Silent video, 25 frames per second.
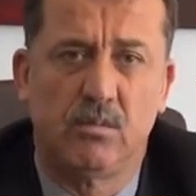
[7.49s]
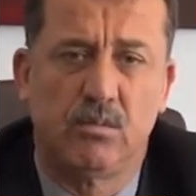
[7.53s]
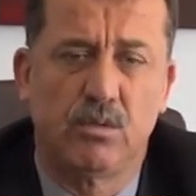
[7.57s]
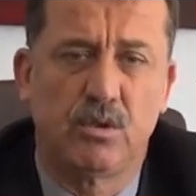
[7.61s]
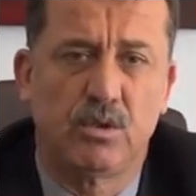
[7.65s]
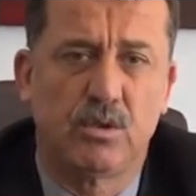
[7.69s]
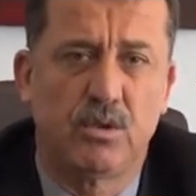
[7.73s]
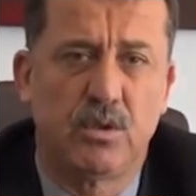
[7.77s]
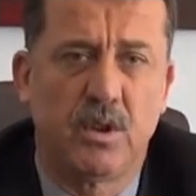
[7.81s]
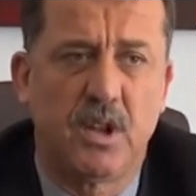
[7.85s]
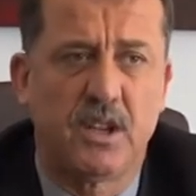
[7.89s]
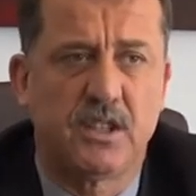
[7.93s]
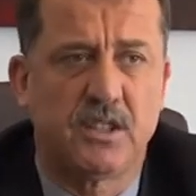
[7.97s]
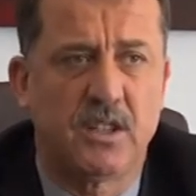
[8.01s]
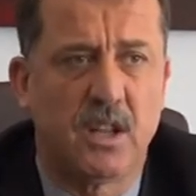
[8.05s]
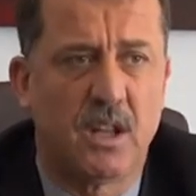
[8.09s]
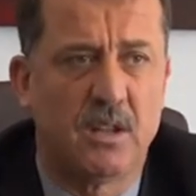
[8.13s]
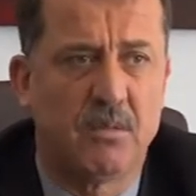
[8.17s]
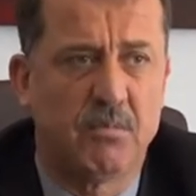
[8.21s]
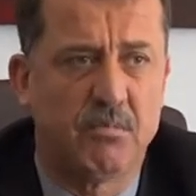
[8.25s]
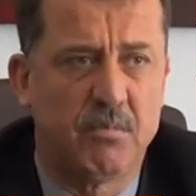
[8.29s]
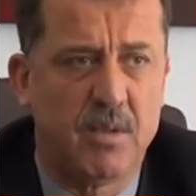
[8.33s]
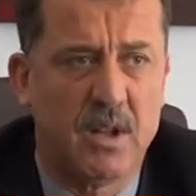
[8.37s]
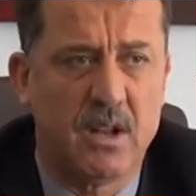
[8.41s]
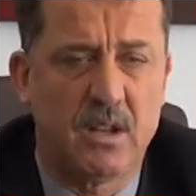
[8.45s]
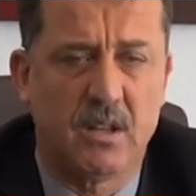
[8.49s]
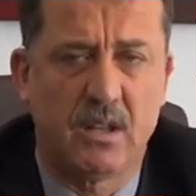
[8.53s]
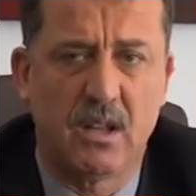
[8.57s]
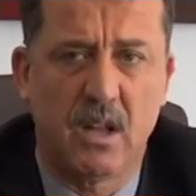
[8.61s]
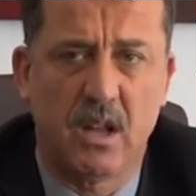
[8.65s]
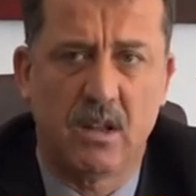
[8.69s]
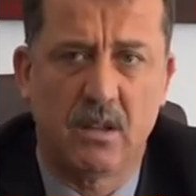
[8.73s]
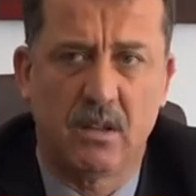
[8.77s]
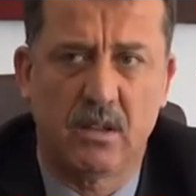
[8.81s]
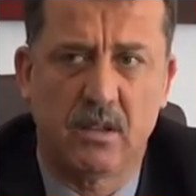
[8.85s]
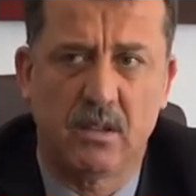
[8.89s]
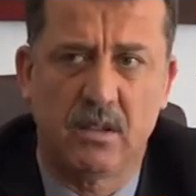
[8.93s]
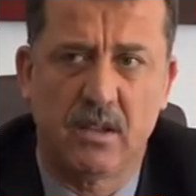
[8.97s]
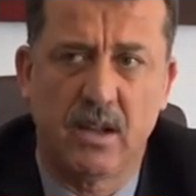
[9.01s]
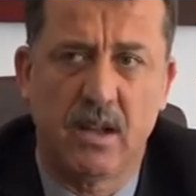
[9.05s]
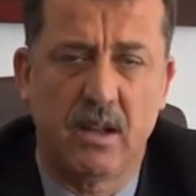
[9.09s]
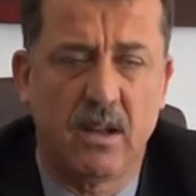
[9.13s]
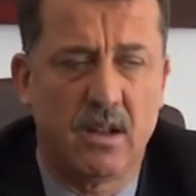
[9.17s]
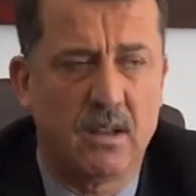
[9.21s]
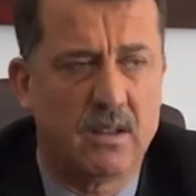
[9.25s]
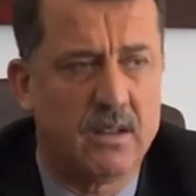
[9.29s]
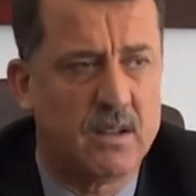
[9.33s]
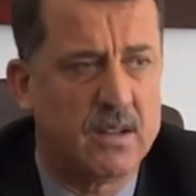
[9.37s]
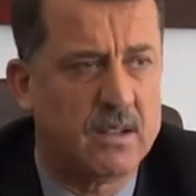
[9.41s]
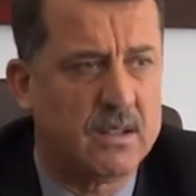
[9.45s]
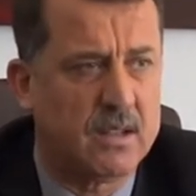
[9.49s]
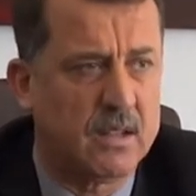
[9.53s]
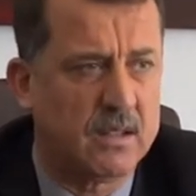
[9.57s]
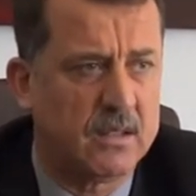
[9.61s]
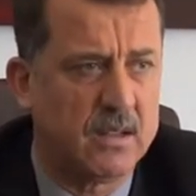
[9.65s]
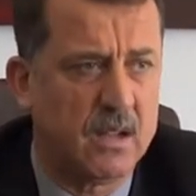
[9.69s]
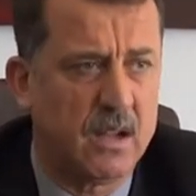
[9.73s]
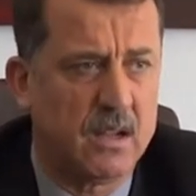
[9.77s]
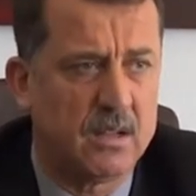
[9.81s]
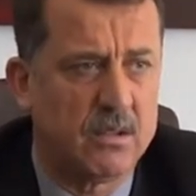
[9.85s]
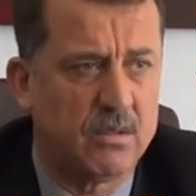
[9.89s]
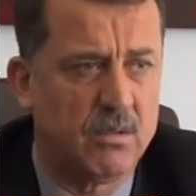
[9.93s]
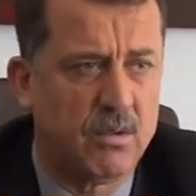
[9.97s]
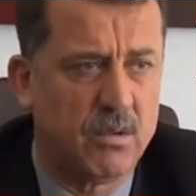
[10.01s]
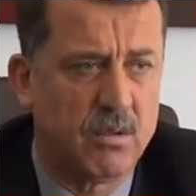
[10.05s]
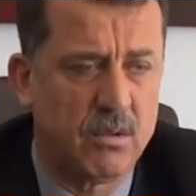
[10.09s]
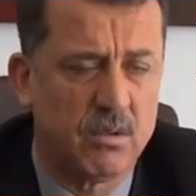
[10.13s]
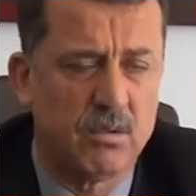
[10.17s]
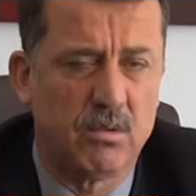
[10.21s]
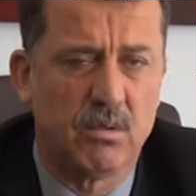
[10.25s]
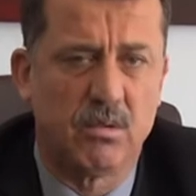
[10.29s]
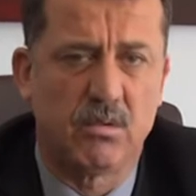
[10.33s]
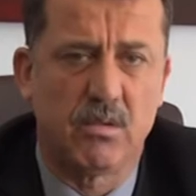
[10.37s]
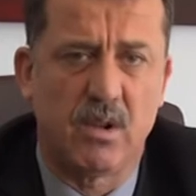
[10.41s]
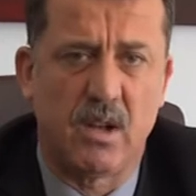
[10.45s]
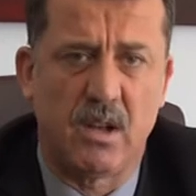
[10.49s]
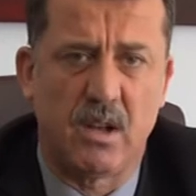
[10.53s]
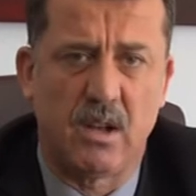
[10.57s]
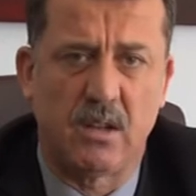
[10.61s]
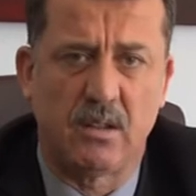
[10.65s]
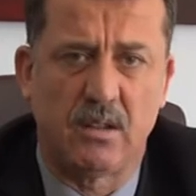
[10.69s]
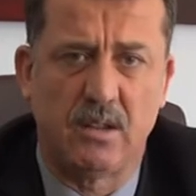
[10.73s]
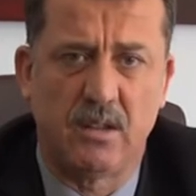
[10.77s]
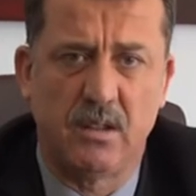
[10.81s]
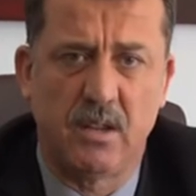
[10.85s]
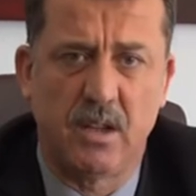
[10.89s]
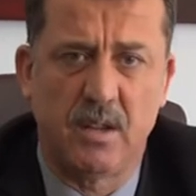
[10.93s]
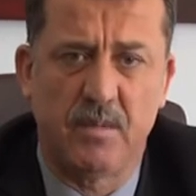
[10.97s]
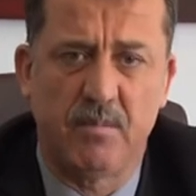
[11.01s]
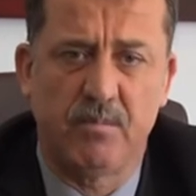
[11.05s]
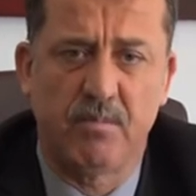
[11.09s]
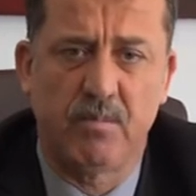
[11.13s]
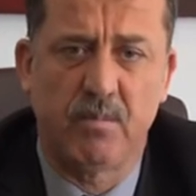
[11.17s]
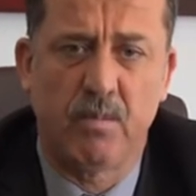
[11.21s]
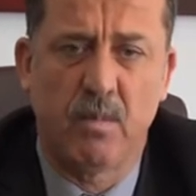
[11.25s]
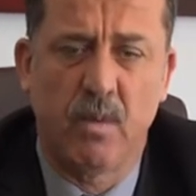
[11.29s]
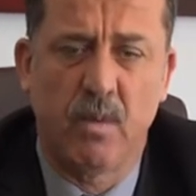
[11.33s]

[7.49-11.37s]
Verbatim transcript: Bu süreçten beri de değerlendirirsek daha doğru olur kanaatindeyim.